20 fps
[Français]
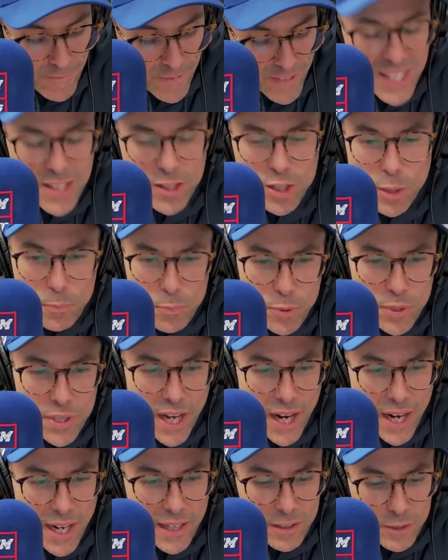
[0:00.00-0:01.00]
sais que depuis
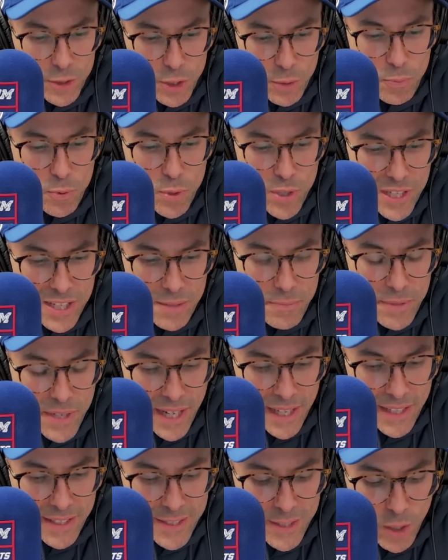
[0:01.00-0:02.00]
hier, depuis
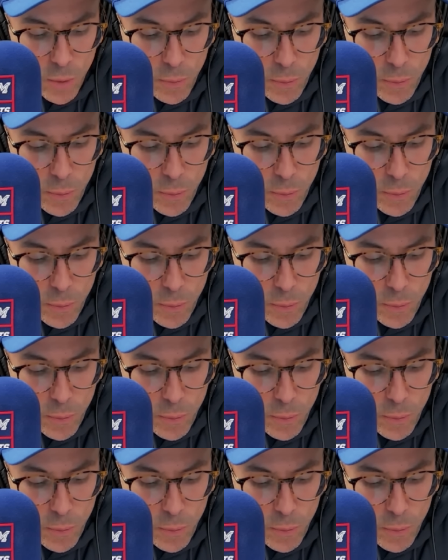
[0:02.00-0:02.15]
l'élimination,